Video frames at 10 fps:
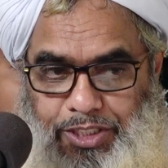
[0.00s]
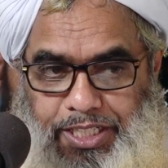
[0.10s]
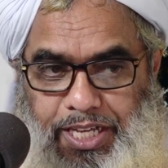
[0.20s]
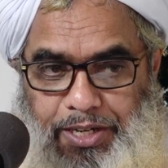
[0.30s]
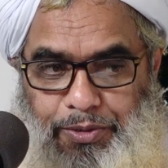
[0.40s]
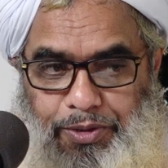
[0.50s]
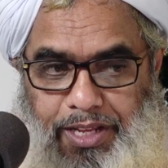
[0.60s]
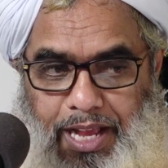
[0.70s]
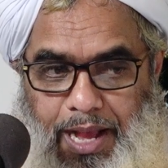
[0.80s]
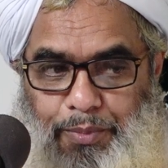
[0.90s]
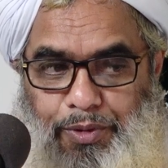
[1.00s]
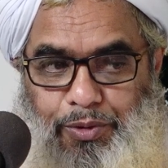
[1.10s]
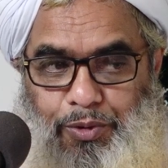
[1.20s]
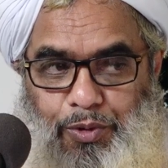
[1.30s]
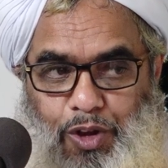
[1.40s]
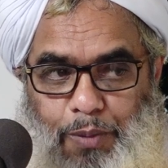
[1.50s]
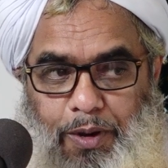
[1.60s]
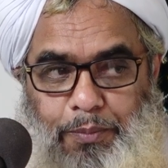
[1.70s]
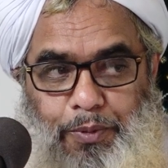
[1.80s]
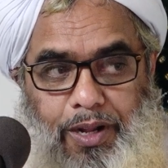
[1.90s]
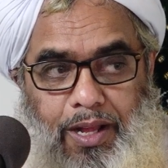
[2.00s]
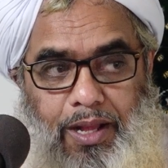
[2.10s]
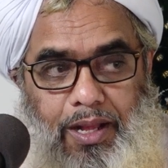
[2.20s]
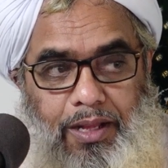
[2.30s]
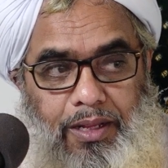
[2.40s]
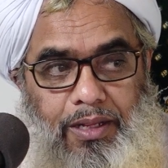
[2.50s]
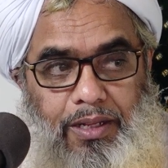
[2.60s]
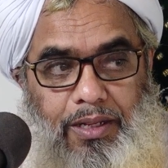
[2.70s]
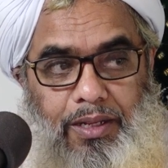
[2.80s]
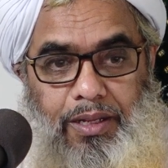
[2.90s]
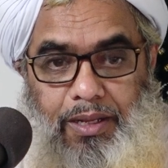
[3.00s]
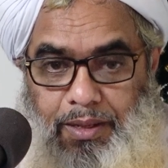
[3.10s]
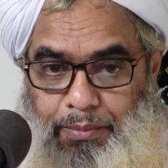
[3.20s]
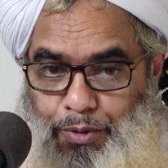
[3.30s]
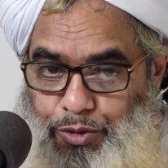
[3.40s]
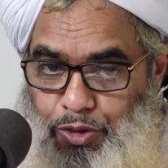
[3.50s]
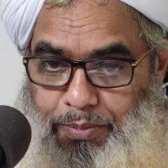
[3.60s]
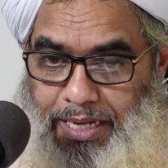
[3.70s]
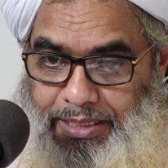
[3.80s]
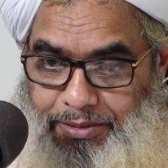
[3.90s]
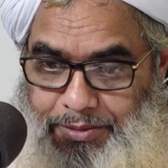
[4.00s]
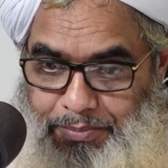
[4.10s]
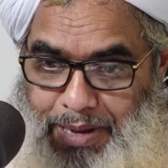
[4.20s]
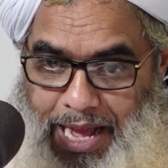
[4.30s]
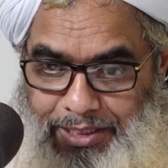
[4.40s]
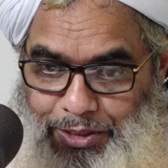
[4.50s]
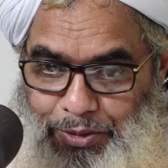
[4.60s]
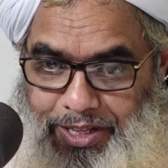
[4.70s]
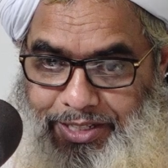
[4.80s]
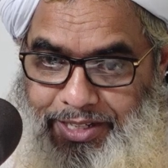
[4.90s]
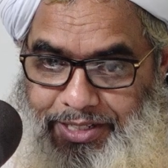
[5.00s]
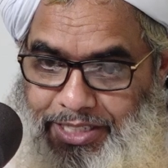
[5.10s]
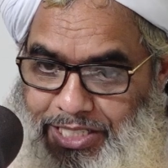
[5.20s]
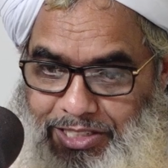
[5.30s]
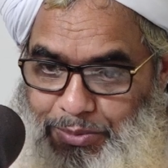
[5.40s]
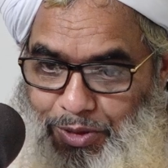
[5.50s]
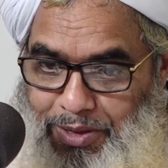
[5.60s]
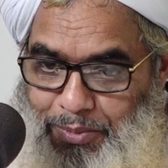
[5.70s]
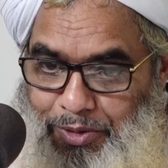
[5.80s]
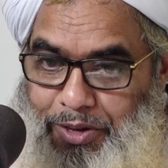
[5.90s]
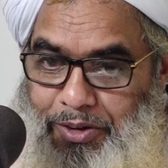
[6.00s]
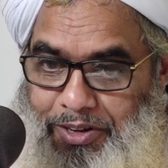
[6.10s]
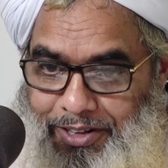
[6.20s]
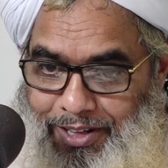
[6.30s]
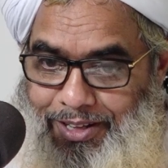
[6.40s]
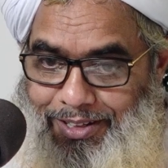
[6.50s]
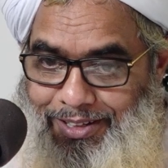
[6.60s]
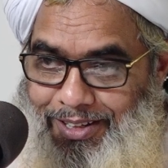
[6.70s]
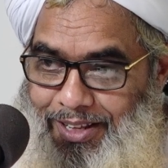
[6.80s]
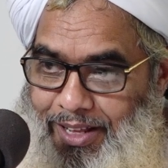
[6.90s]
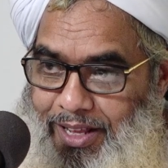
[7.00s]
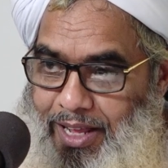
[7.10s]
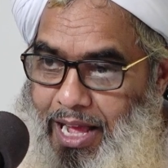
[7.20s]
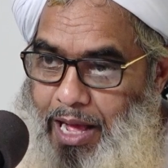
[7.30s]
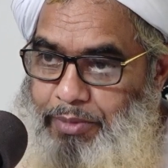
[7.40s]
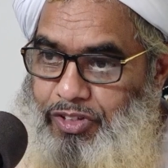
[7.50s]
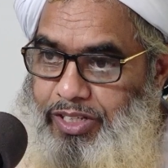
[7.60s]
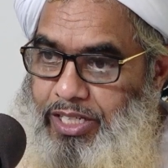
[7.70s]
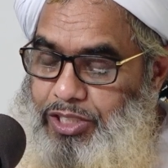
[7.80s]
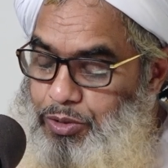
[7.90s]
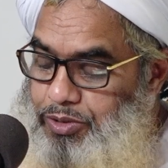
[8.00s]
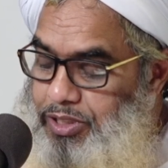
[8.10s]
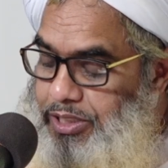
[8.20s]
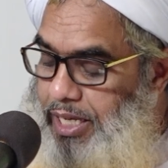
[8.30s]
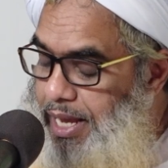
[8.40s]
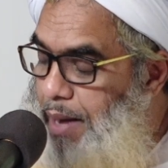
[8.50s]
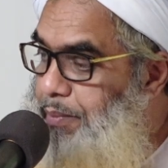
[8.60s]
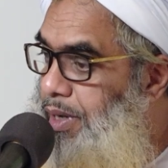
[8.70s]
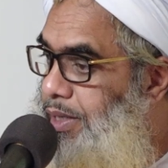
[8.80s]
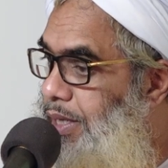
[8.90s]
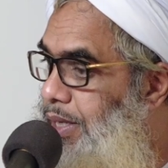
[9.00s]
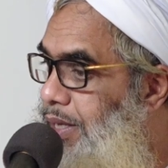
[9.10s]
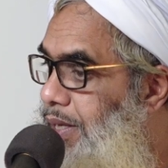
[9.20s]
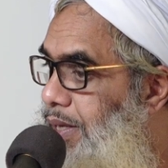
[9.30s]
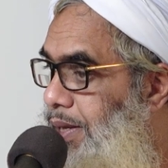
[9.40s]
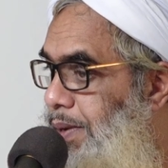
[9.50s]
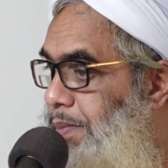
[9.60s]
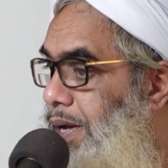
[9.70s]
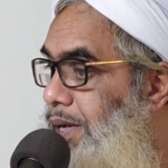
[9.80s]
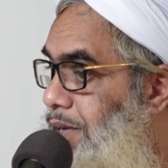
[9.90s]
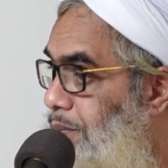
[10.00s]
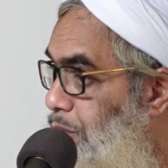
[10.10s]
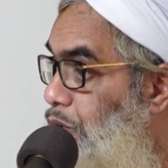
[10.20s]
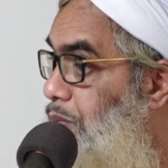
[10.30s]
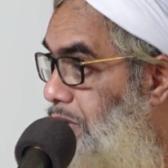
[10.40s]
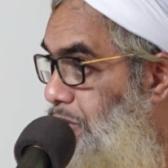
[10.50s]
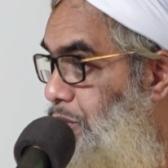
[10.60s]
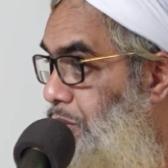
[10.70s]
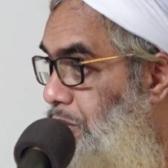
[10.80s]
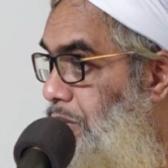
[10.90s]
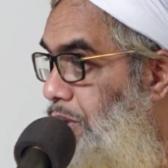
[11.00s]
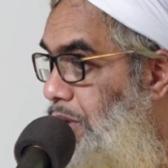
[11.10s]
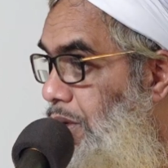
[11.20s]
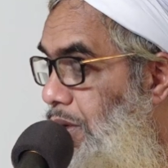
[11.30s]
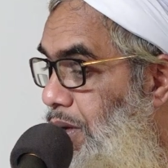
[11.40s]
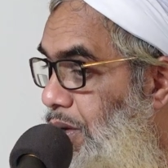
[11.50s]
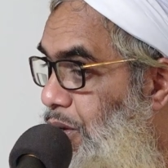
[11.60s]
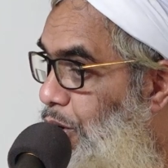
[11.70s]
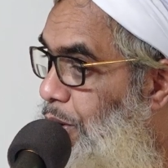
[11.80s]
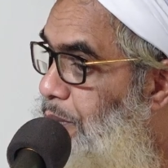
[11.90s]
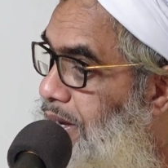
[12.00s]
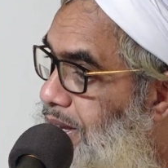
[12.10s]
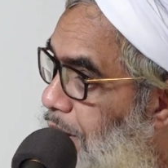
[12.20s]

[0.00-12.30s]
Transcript: অস্বীকার করি এমন কোনো কপাল পোড়া মুসলমান ভান ধরে এখানে এসেছি বলে মনে হয় না আমি জিজ্ঞাসা করতে চাই আমরা কি ইমানের মূল মন্ত্র কলেমাকে